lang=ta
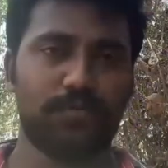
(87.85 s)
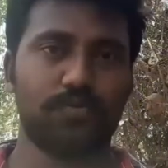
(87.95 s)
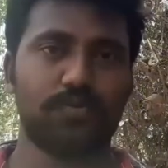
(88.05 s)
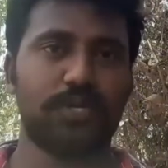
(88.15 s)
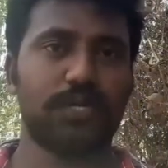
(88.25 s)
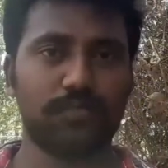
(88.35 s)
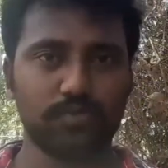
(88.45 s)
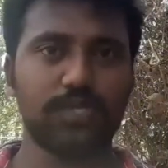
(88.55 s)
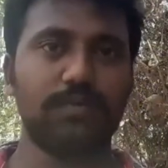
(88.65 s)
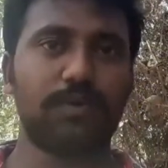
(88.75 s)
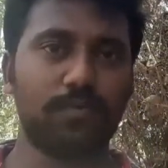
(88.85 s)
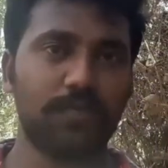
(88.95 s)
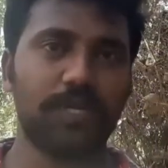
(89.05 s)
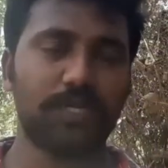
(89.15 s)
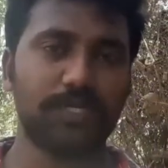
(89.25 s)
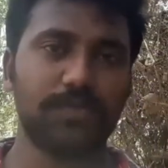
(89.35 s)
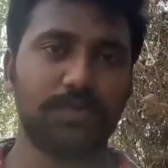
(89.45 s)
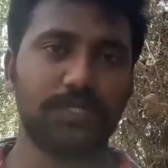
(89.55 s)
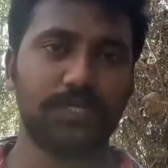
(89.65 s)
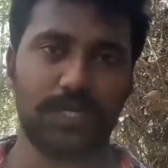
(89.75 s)
கொசு இனங்கள் முற்றிலுமாக பூமியிலேருந்து அழிஞ்சு
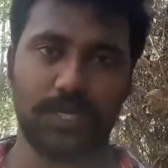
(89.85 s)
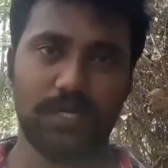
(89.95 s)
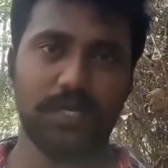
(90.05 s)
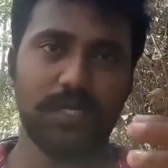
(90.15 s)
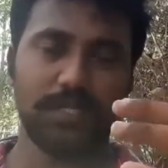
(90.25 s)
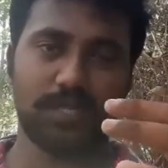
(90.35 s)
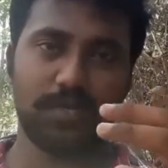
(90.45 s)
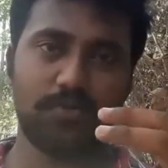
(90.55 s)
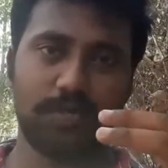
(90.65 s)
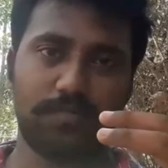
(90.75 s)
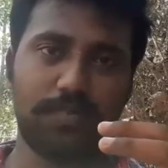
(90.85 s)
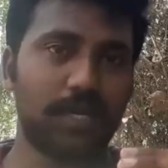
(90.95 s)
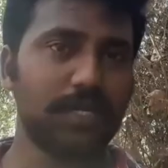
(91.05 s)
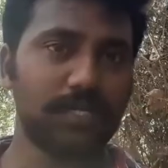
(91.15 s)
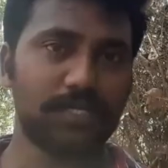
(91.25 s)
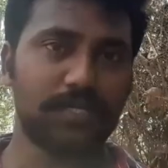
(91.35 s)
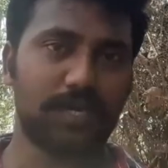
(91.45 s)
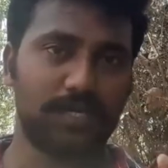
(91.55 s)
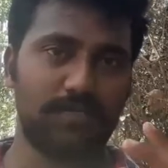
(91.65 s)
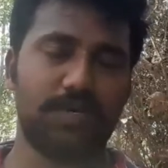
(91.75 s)
போயிடுச்சுன்னா தங்களோட
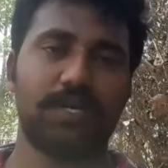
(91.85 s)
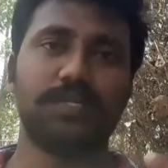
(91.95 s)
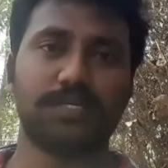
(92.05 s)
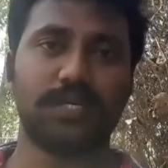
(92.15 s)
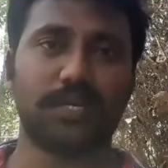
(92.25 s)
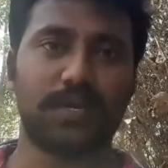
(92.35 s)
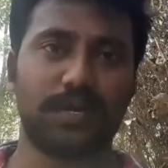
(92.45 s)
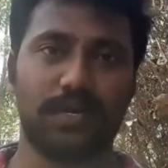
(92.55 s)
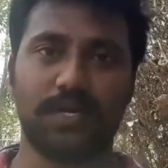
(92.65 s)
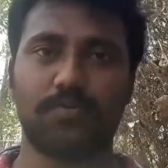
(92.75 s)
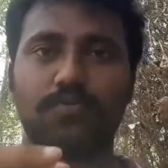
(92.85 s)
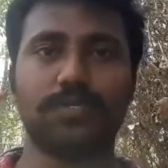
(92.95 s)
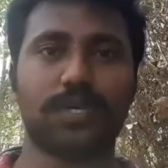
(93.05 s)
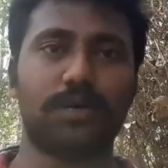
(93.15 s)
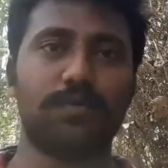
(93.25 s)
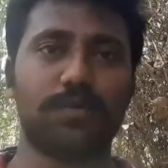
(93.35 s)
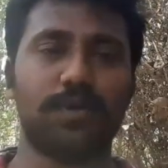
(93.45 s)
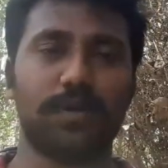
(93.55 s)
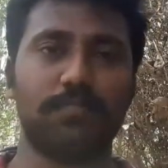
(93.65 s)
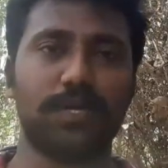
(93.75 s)
பாலினேஷனுக்காக மகரந்த சேர்க்கைக்காக கொசுக்களை
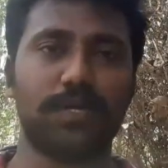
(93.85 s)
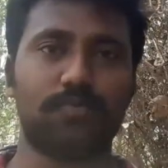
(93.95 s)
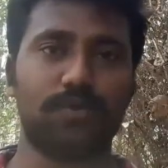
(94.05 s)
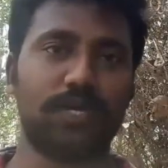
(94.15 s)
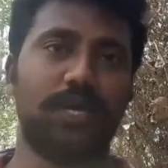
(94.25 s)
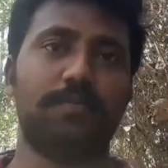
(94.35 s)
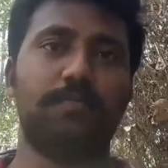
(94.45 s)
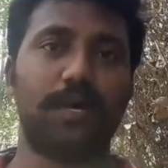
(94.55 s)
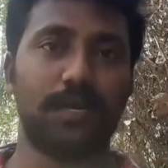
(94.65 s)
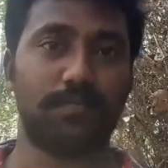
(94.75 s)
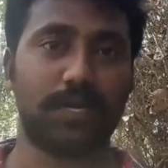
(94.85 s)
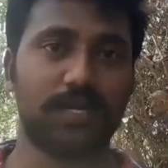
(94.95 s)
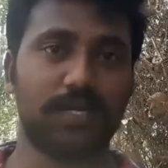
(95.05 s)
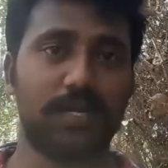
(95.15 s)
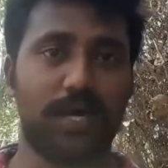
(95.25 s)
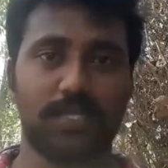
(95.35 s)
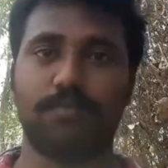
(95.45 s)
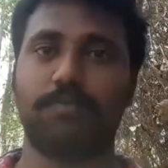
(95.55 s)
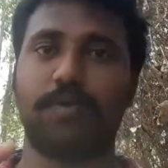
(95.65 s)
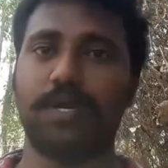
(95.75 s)
மட்டுமே நம்பி இருக்கக்கூடிய பல மலர்கள்
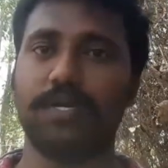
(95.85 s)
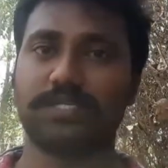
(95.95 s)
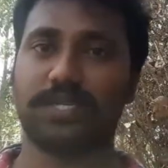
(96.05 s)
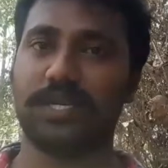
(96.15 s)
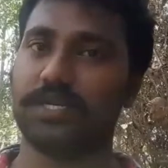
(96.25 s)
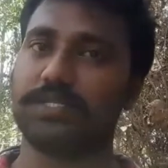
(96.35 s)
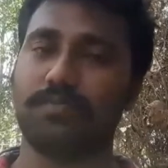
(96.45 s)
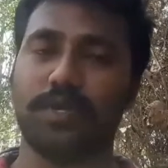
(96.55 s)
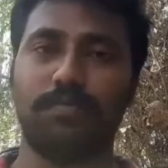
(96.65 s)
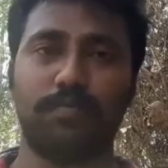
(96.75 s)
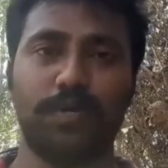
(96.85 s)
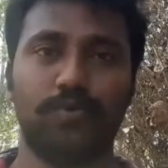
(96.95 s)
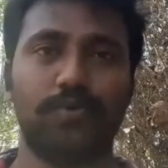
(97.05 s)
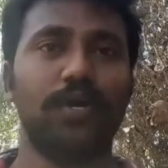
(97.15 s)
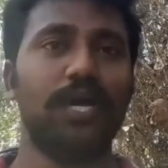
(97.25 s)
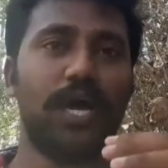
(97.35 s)
அதுக்கப்புறம் பாலினேஷனை நிகழ்த்த முடியாமல் போயிடும்